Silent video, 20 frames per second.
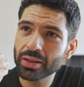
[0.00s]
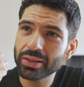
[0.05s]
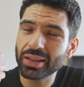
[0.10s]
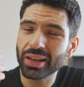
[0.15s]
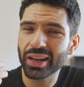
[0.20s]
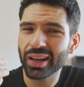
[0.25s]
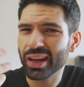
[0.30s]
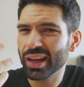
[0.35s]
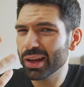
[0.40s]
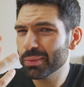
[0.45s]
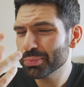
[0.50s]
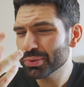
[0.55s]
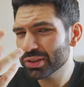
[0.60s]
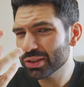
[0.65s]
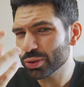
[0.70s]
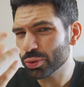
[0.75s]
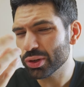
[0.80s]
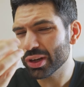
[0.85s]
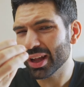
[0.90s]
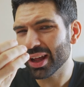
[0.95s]
nach
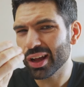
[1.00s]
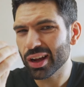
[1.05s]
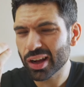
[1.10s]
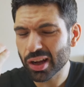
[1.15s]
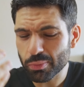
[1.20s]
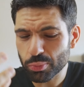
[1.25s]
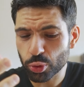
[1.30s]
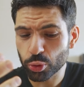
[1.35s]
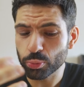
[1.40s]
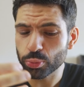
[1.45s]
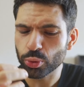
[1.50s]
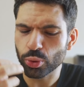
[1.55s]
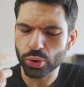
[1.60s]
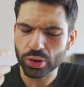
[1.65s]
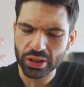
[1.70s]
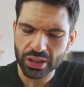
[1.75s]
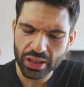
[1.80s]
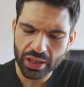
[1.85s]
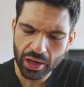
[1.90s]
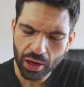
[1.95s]
Erbsen und nach
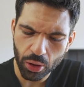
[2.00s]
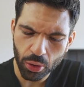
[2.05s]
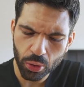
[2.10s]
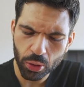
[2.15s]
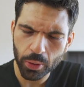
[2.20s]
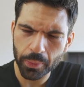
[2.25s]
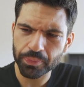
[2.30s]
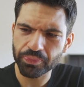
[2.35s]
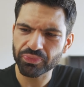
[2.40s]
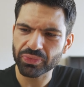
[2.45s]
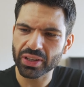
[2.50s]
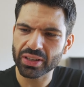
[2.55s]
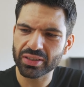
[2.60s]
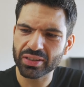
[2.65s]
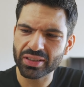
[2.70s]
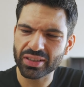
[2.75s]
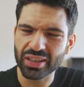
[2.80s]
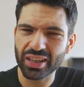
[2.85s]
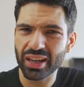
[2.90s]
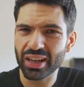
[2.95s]
Ackerbohnenprotein auch. Es
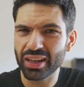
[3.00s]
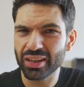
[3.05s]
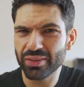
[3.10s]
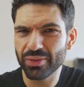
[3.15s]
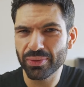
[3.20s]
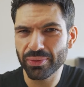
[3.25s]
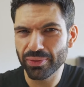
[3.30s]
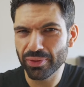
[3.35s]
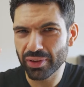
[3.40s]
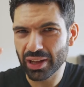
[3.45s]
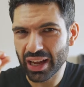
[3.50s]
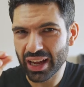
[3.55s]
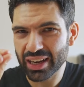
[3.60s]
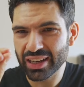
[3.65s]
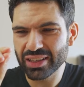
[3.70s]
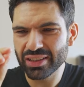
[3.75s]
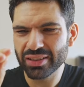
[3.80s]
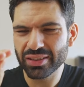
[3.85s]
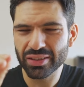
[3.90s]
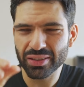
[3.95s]
ist in der
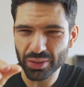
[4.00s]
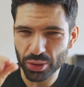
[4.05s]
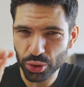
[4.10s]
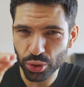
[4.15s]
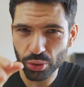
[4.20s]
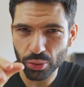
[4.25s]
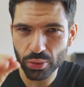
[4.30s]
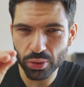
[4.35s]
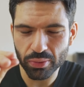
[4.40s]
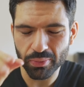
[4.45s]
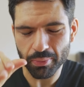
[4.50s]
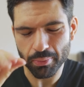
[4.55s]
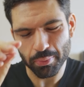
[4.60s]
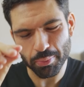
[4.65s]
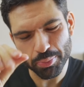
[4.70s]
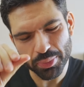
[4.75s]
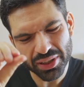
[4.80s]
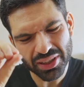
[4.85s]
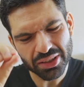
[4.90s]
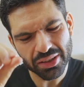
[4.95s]
Hand schon
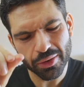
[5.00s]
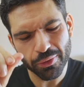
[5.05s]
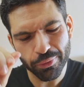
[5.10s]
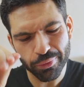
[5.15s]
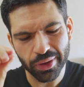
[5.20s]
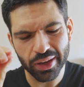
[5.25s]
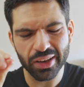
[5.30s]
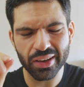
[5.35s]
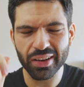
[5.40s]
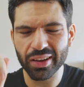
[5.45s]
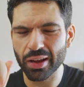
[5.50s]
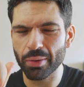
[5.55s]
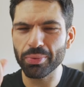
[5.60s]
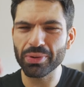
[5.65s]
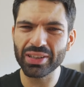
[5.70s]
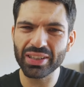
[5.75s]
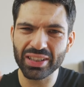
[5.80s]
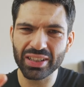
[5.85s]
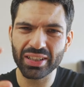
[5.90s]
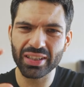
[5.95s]
ein bisschen fettig,
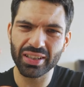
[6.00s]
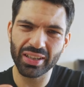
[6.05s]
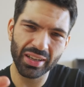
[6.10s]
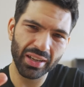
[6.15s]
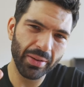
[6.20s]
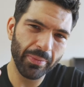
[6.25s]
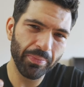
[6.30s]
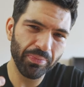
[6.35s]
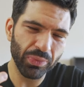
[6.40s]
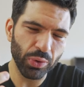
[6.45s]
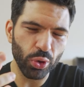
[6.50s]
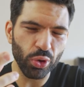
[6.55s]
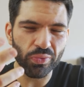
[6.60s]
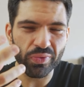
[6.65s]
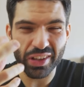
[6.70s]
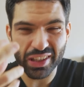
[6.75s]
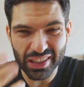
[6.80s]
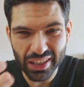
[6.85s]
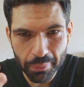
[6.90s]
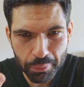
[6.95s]
aber nicht
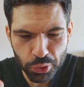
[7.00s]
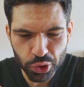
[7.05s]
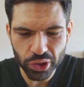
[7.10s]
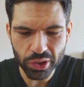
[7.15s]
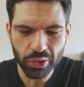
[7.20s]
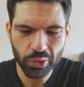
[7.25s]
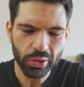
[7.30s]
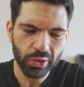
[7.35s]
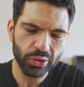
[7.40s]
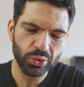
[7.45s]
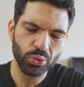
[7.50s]
irgendwie sapschig oder